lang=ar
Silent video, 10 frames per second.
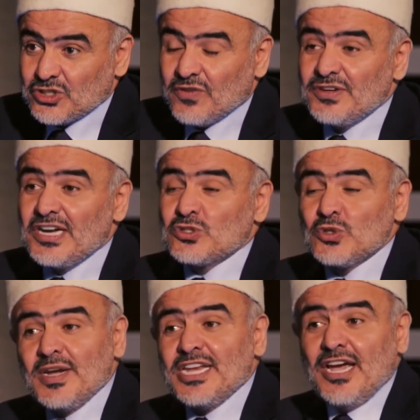شفنا
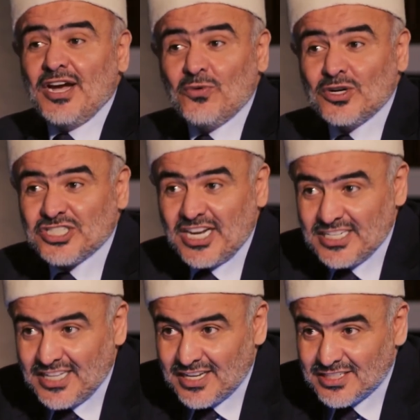سمية أول
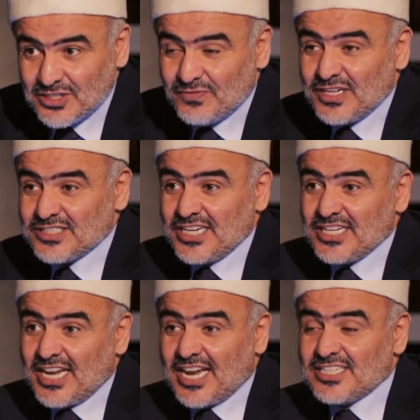شهيدة شفنا
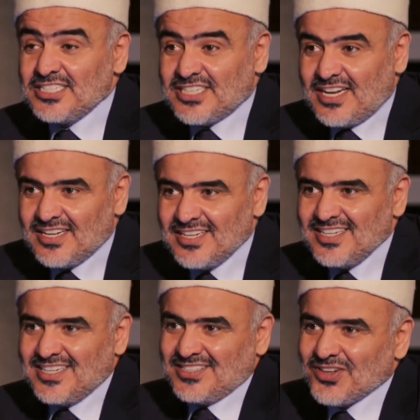السيدة خديجة
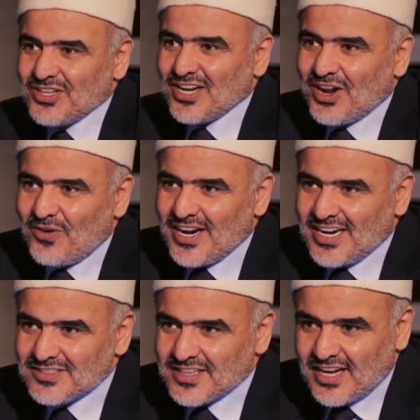رضي الله
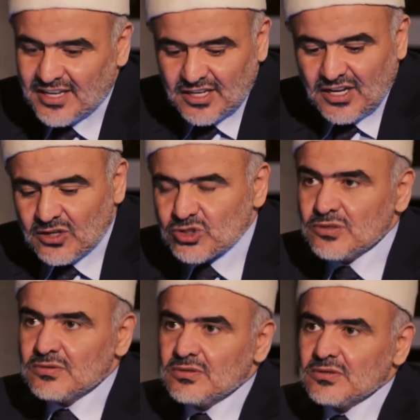عنها وارضاها شفنا حمالة
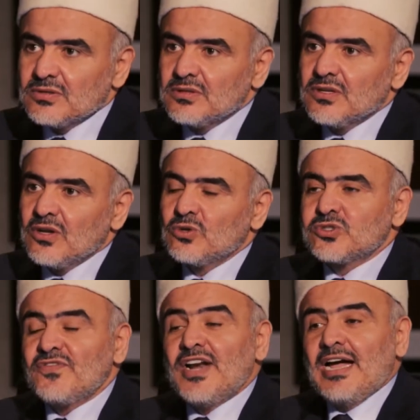وش... الحطب
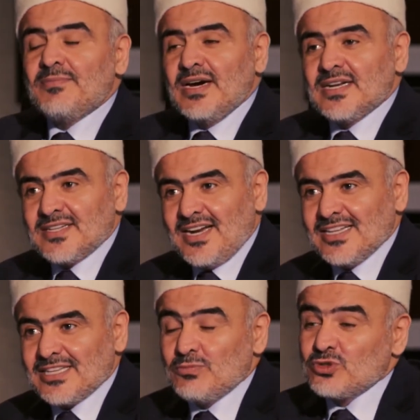وشفنا حمالة
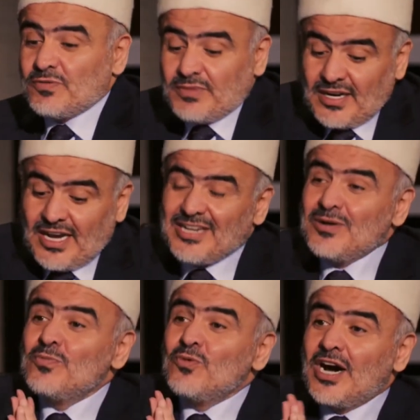الحطب وشفنا نعم. الآن
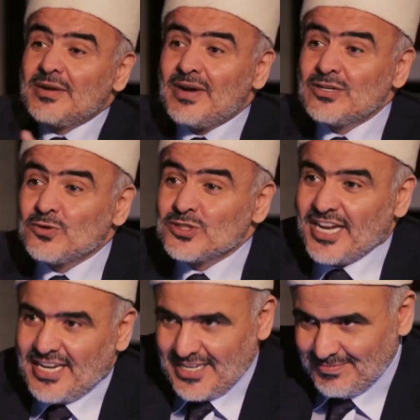أم أنمار
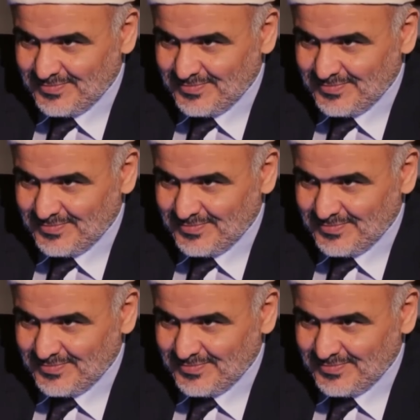الخزاعية